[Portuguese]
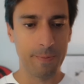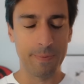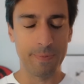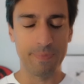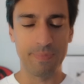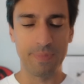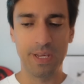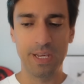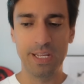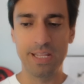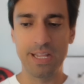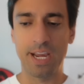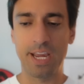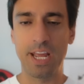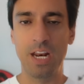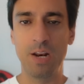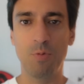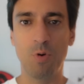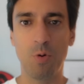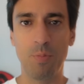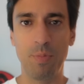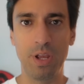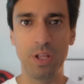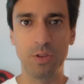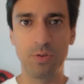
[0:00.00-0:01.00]
E naquele
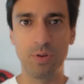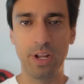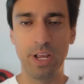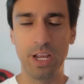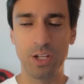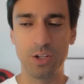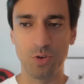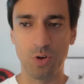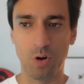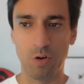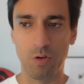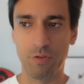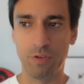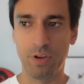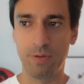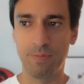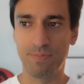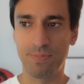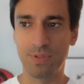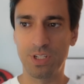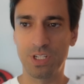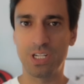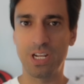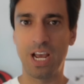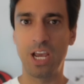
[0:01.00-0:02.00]
momento ele resolve
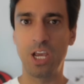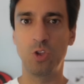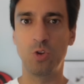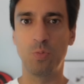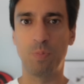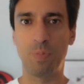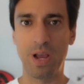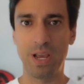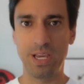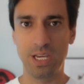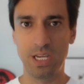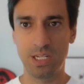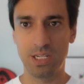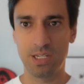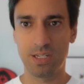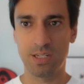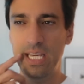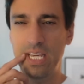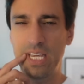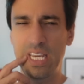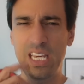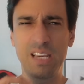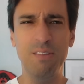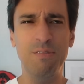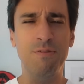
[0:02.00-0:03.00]
sair do país
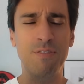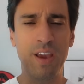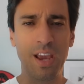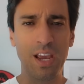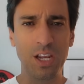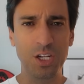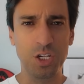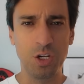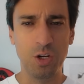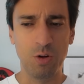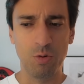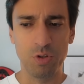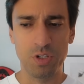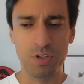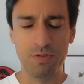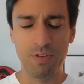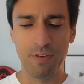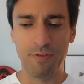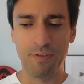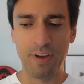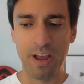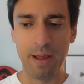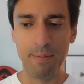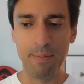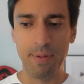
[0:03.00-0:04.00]
e vende, inclusive, a
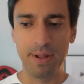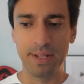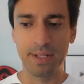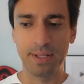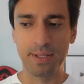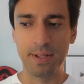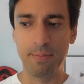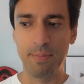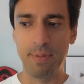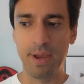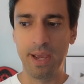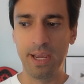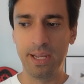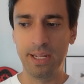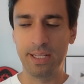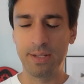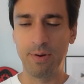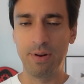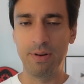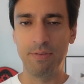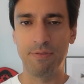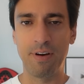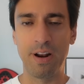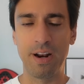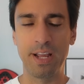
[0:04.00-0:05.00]
ferramenta também. Então
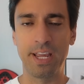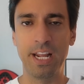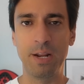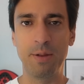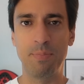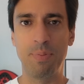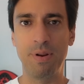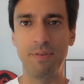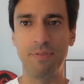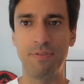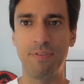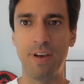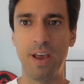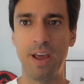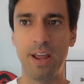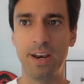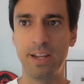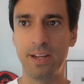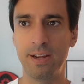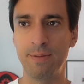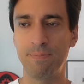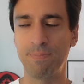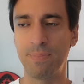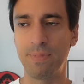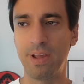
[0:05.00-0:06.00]
ele fala que ele
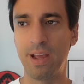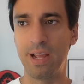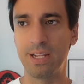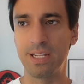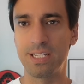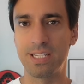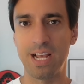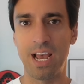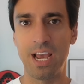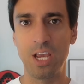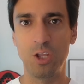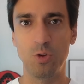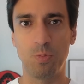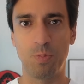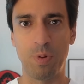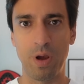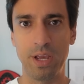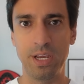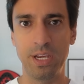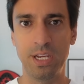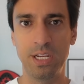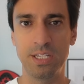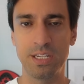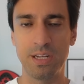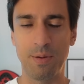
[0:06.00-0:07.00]
prefere é, sair do
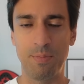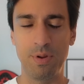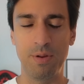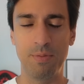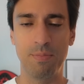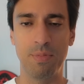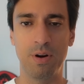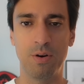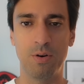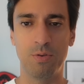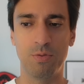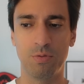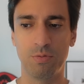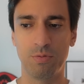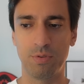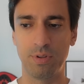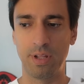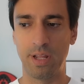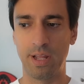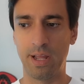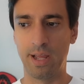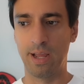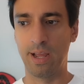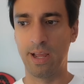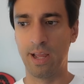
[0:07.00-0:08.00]
país, abrir mão
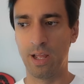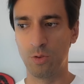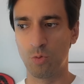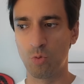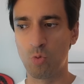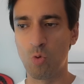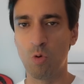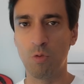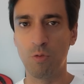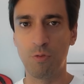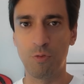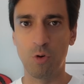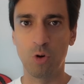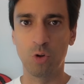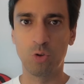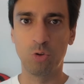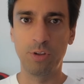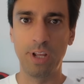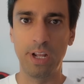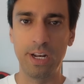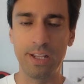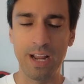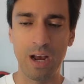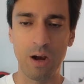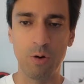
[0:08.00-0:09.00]
é, do conforto
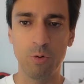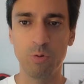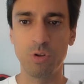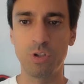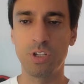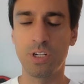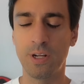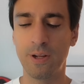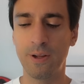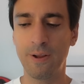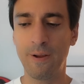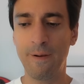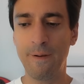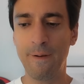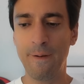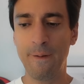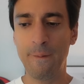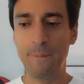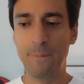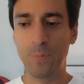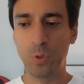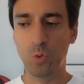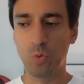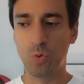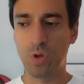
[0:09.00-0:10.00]
dele na Rússia,
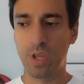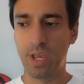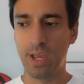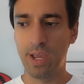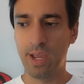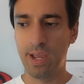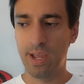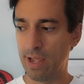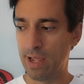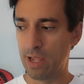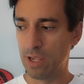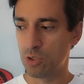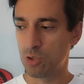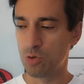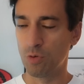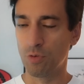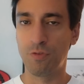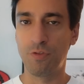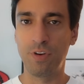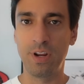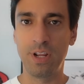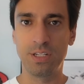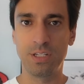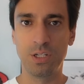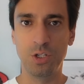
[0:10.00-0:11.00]
do que
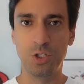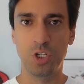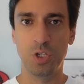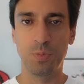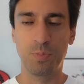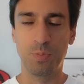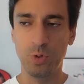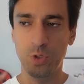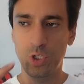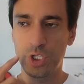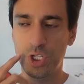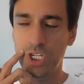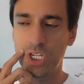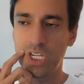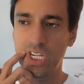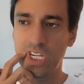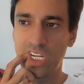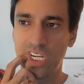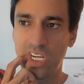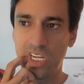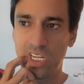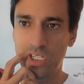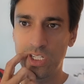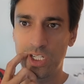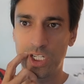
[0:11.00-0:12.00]
sofrer esse tipo
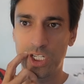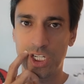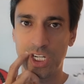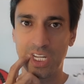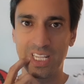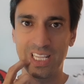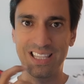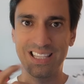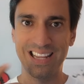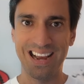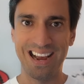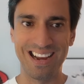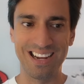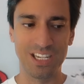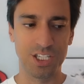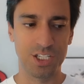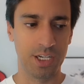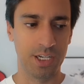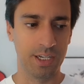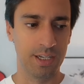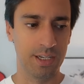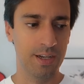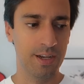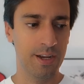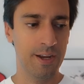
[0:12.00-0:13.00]
de, de
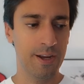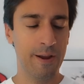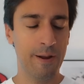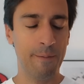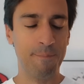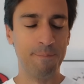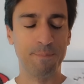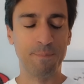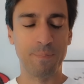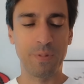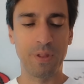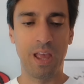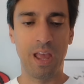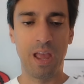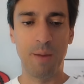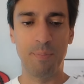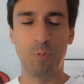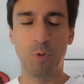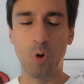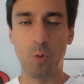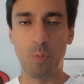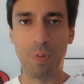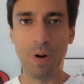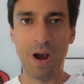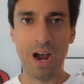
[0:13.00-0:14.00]
chantagem é,
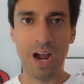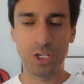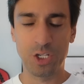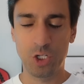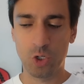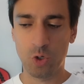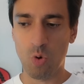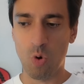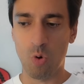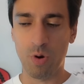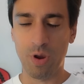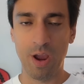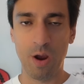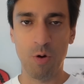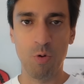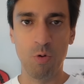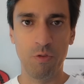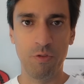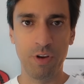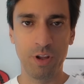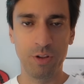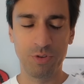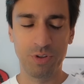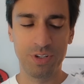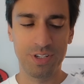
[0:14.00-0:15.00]
por parte de qualquer
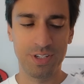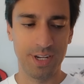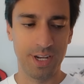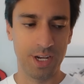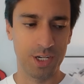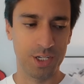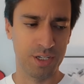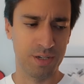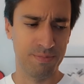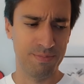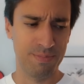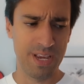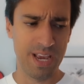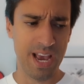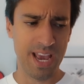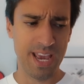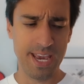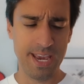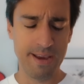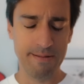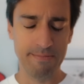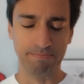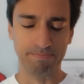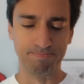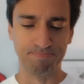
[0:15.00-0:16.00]
governo que seja. E aí